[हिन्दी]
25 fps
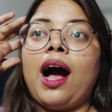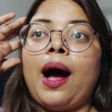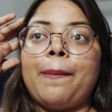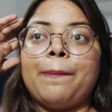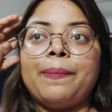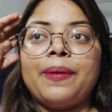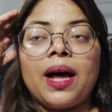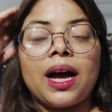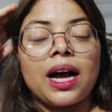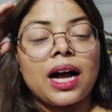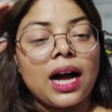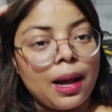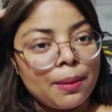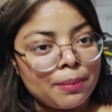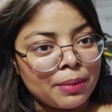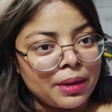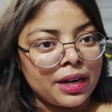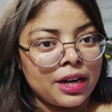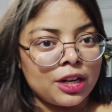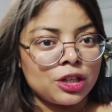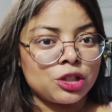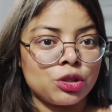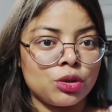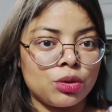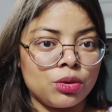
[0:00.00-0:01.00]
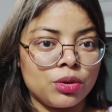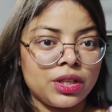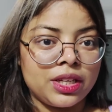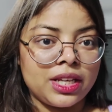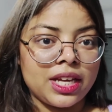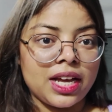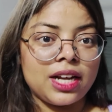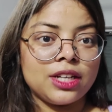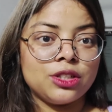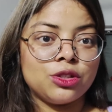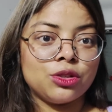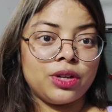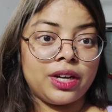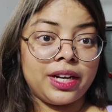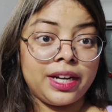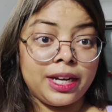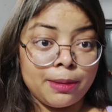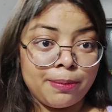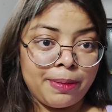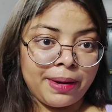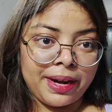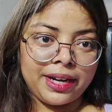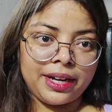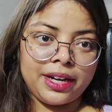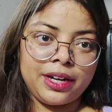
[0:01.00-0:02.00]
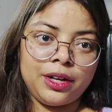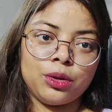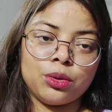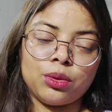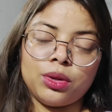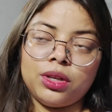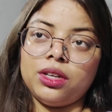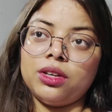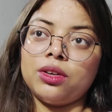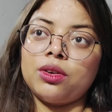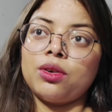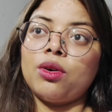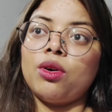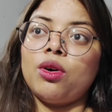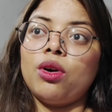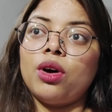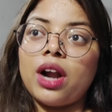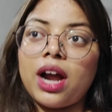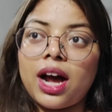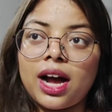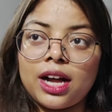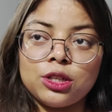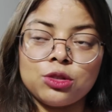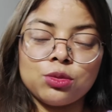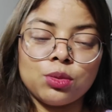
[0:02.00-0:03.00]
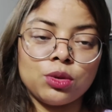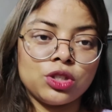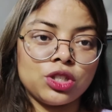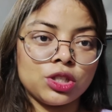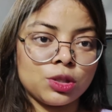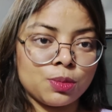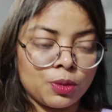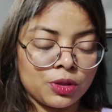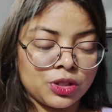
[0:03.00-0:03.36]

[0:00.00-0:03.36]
अपना काम करना शुरू किया जो इंडिपेंडेंट हुई और आज वो जिस